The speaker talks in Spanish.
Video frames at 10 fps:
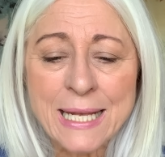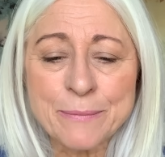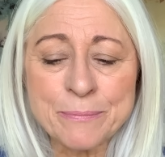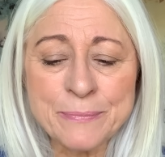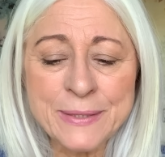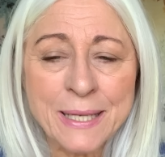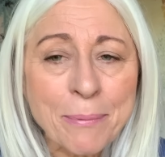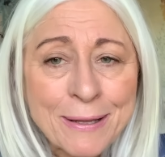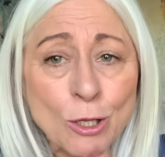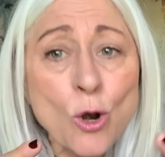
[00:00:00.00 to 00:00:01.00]
mm,
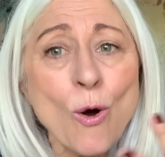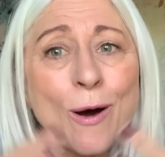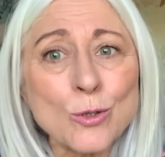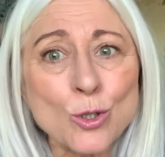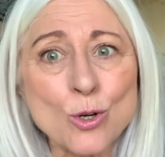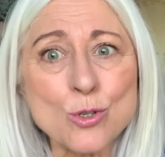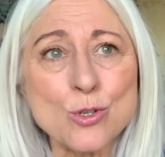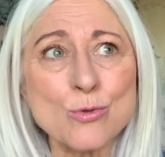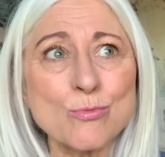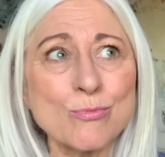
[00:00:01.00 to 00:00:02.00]
llevándolo a
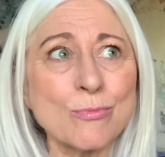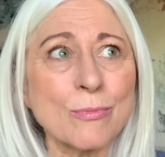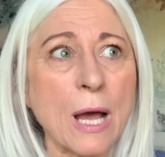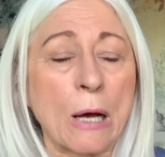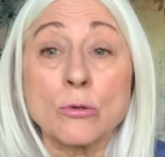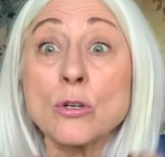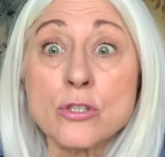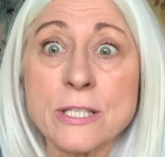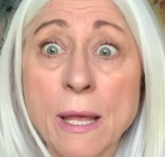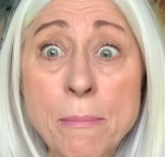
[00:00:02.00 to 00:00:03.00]
otros, a
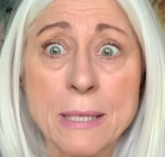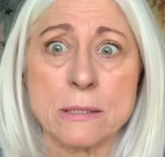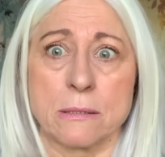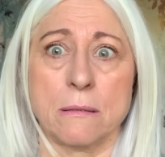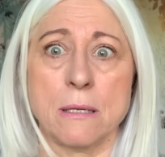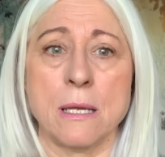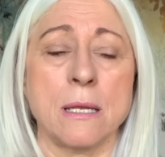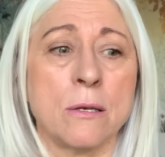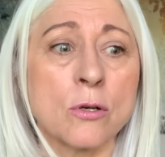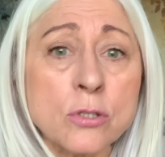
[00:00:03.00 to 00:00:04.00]
otros temas, eh,
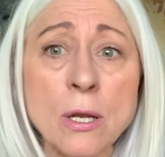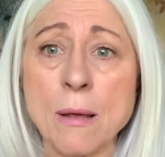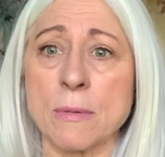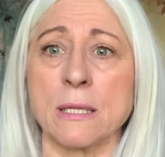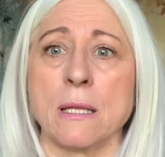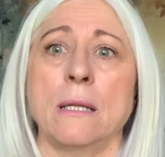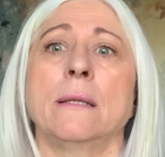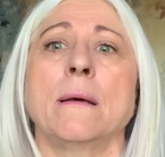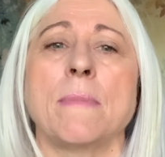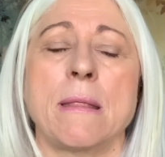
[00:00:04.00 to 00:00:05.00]
no solamente al
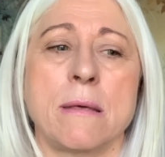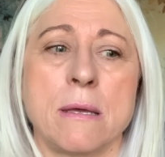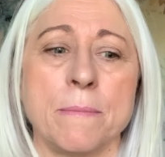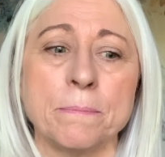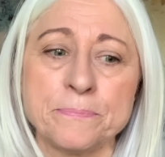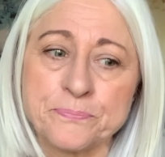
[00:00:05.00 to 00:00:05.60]
tema de,